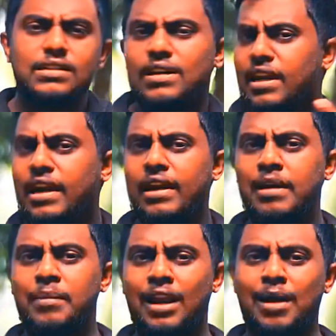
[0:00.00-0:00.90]

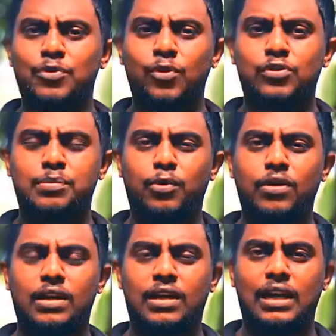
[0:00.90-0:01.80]
அணிகளிடமெல்லாம் தோற்று
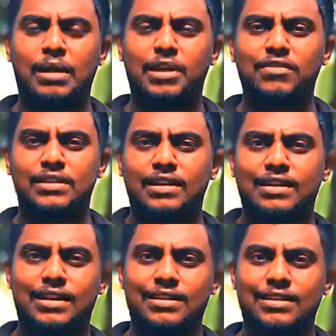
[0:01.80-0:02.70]
போகிற நிலைமை
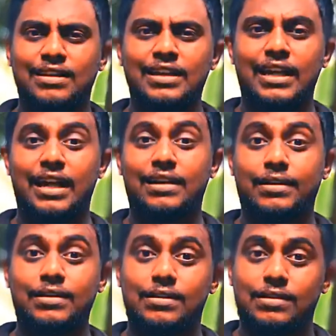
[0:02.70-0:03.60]
வந்திருக்கிறது
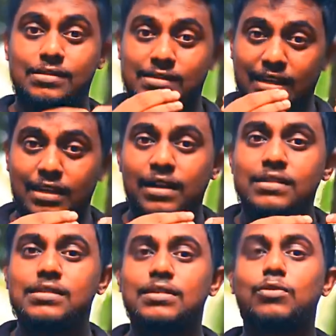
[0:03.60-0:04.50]
என்று
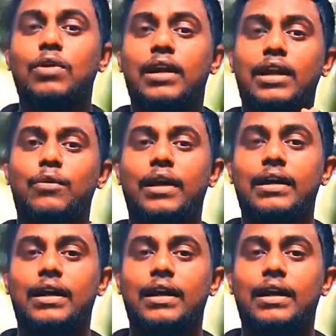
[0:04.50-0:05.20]
சின்னஞ்சிறு உலகினுடைய